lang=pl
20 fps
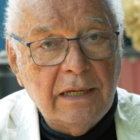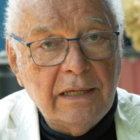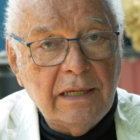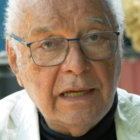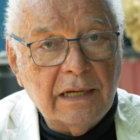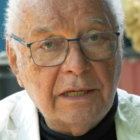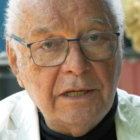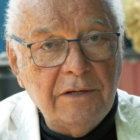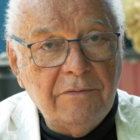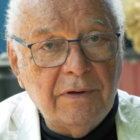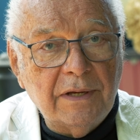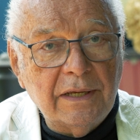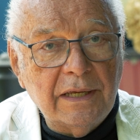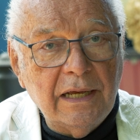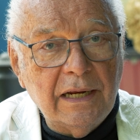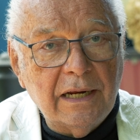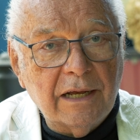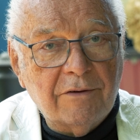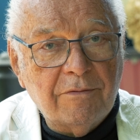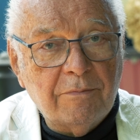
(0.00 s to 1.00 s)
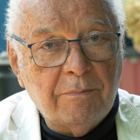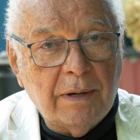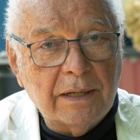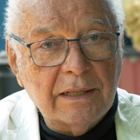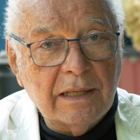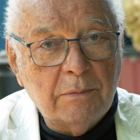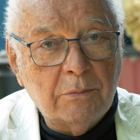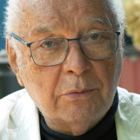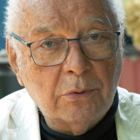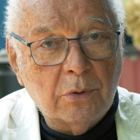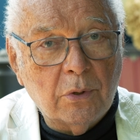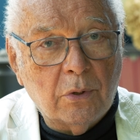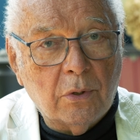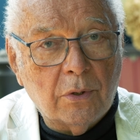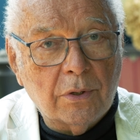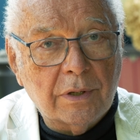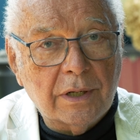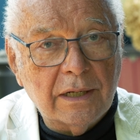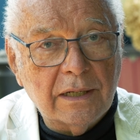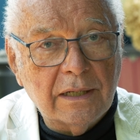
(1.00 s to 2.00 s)
Jakiś węgielek wpada mu do
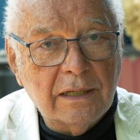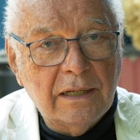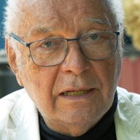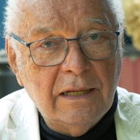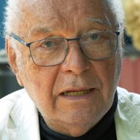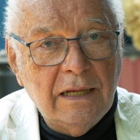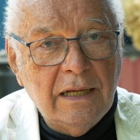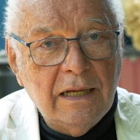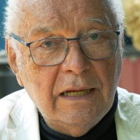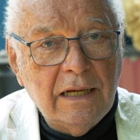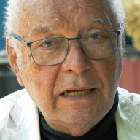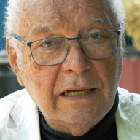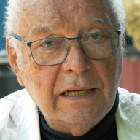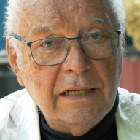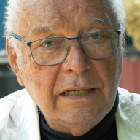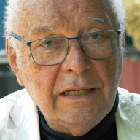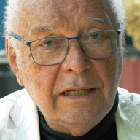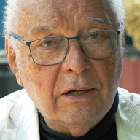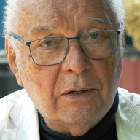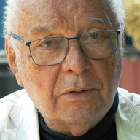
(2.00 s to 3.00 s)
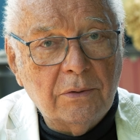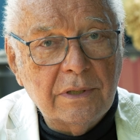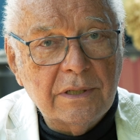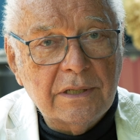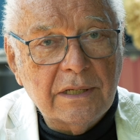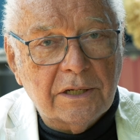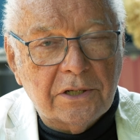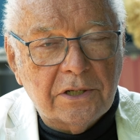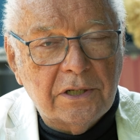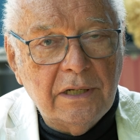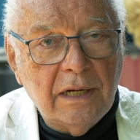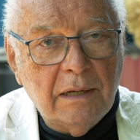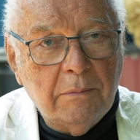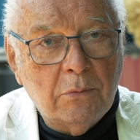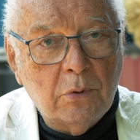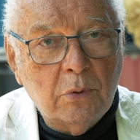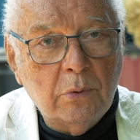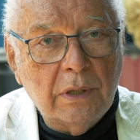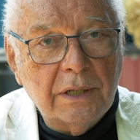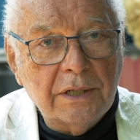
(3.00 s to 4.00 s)
oka i on zaczyna
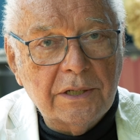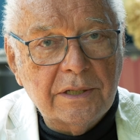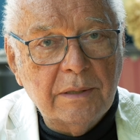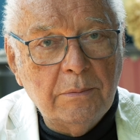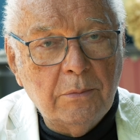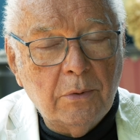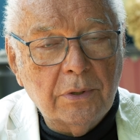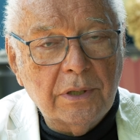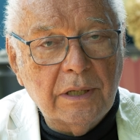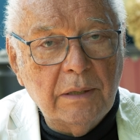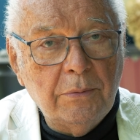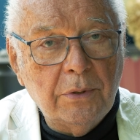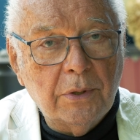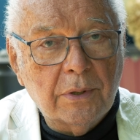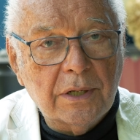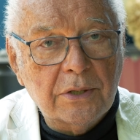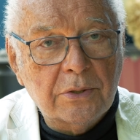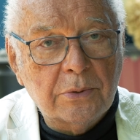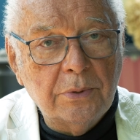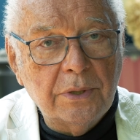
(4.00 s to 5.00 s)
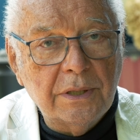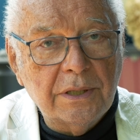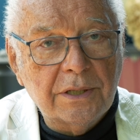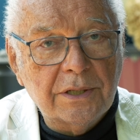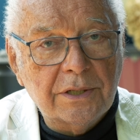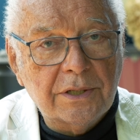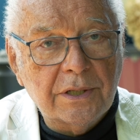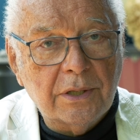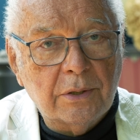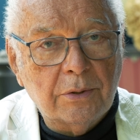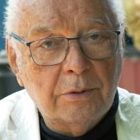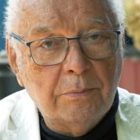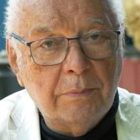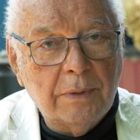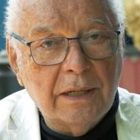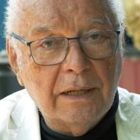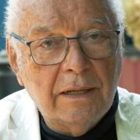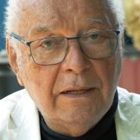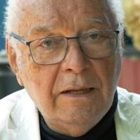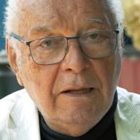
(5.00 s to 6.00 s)
mrugać tym okiem i okazuje się, że on
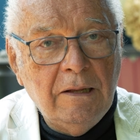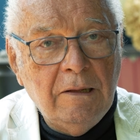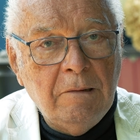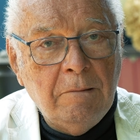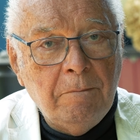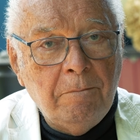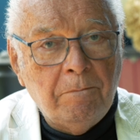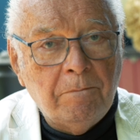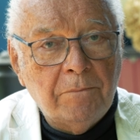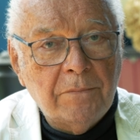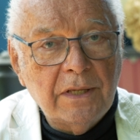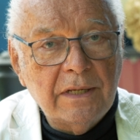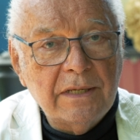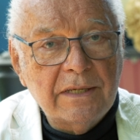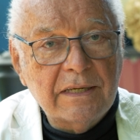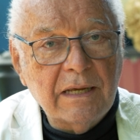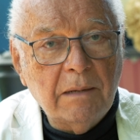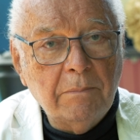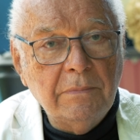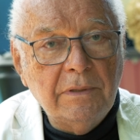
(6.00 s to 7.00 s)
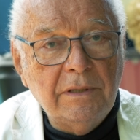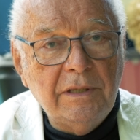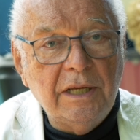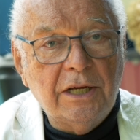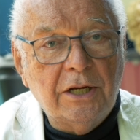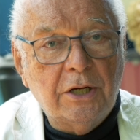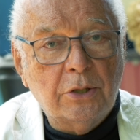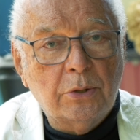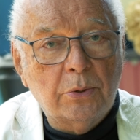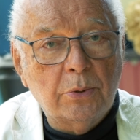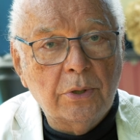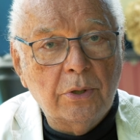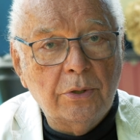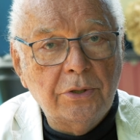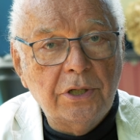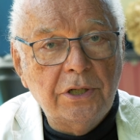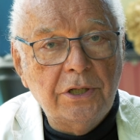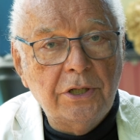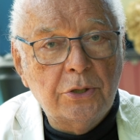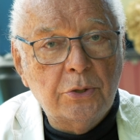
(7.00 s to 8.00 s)
ma ten sam tik, który
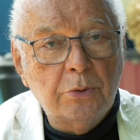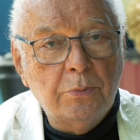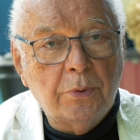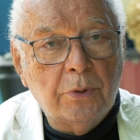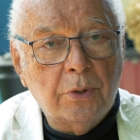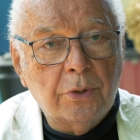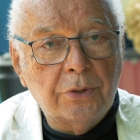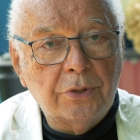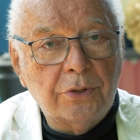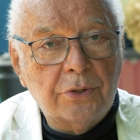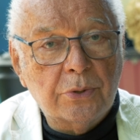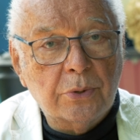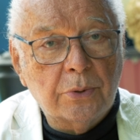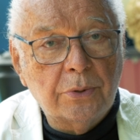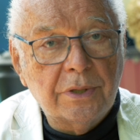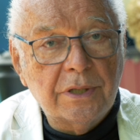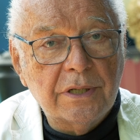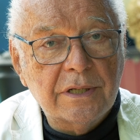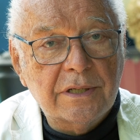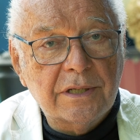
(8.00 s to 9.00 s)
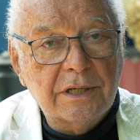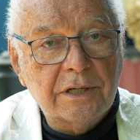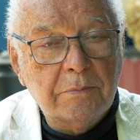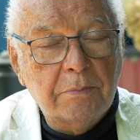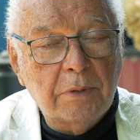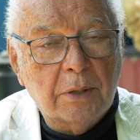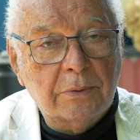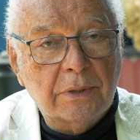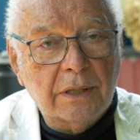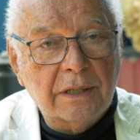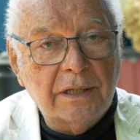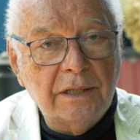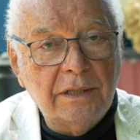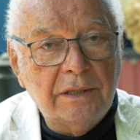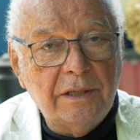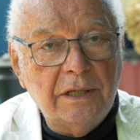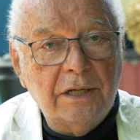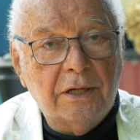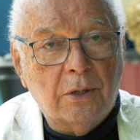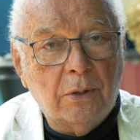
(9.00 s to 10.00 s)
odziedziczył po ojcu. Ojciec też miał taki
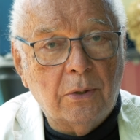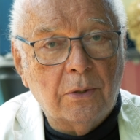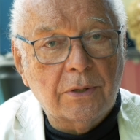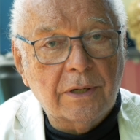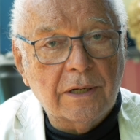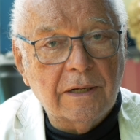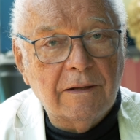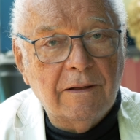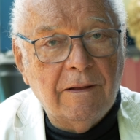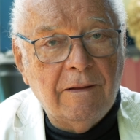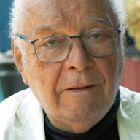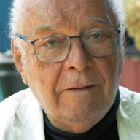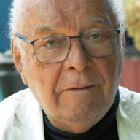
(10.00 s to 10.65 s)
tik oka